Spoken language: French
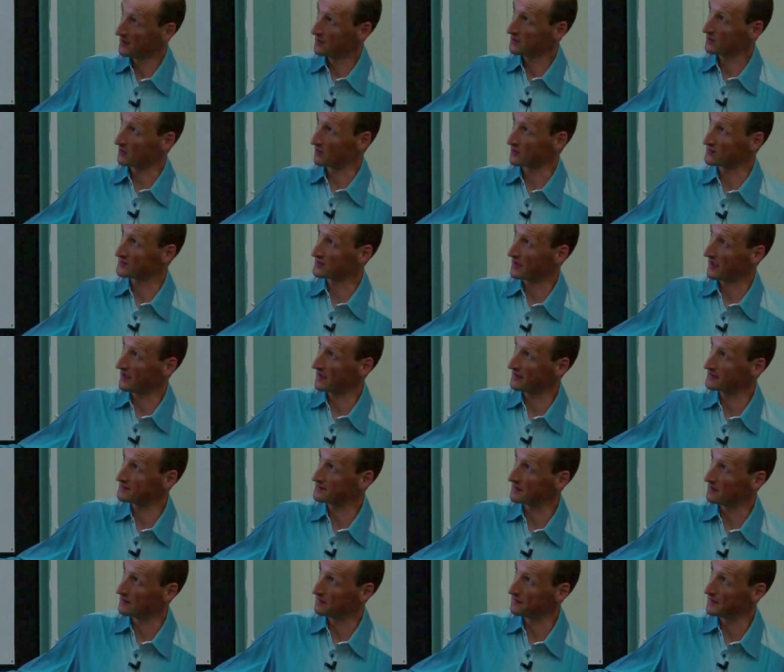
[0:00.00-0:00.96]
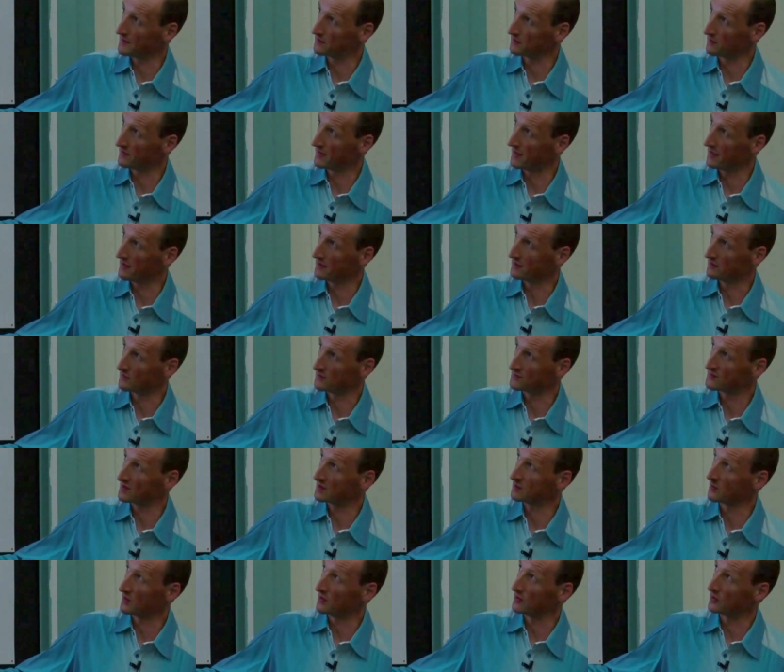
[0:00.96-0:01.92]
Donc ça, c'est l'effet tunnel de
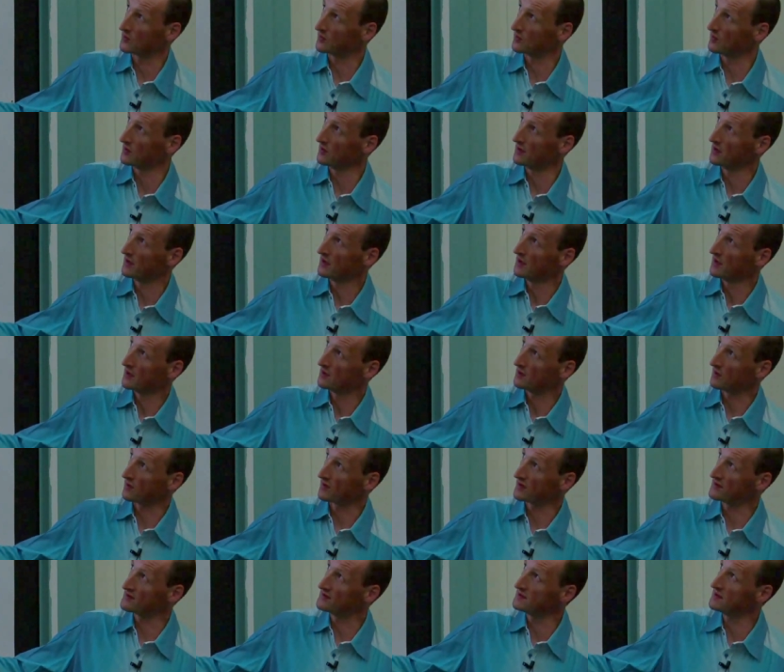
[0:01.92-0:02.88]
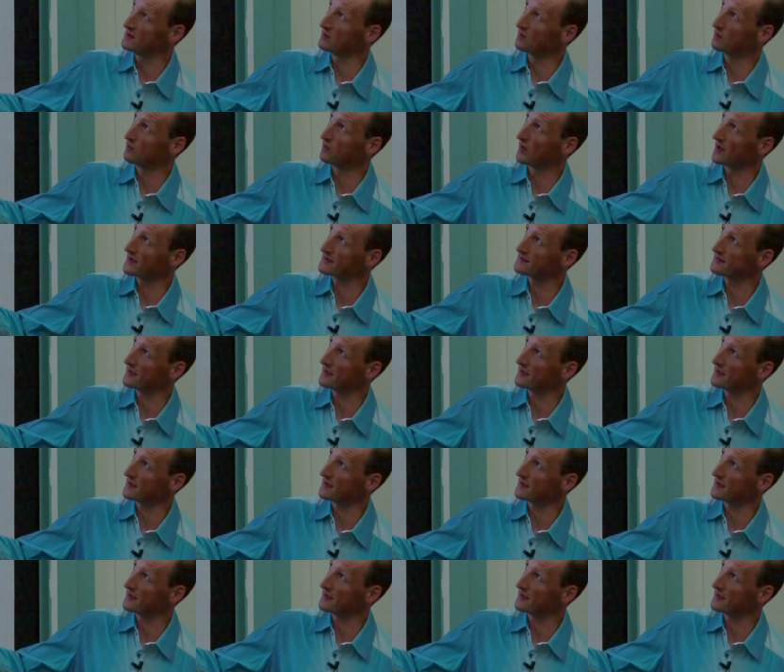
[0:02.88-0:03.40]
cette molécule. Donc ici, on voit